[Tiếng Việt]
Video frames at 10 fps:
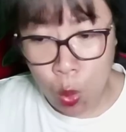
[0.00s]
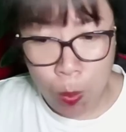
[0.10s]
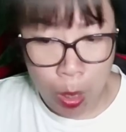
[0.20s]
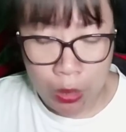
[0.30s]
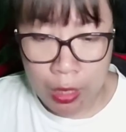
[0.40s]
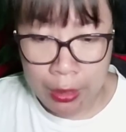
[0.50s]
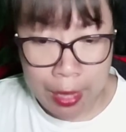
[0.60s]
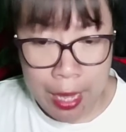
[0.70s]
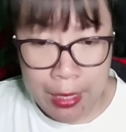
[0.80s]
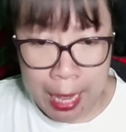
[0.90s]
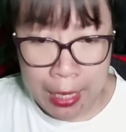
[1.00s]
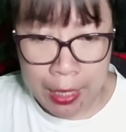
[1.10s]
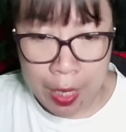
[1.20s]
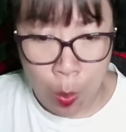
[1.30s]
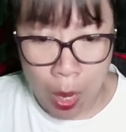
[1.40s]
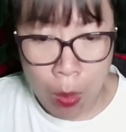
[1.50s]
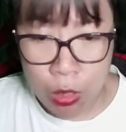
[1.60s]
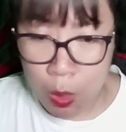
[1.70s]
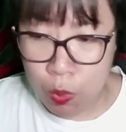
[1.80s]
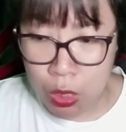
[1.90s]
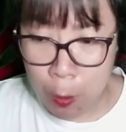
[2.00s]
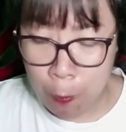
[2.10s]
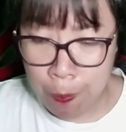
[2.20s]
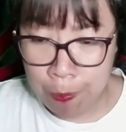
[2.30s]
mọi người tê dại, đầu óc trống rỗng.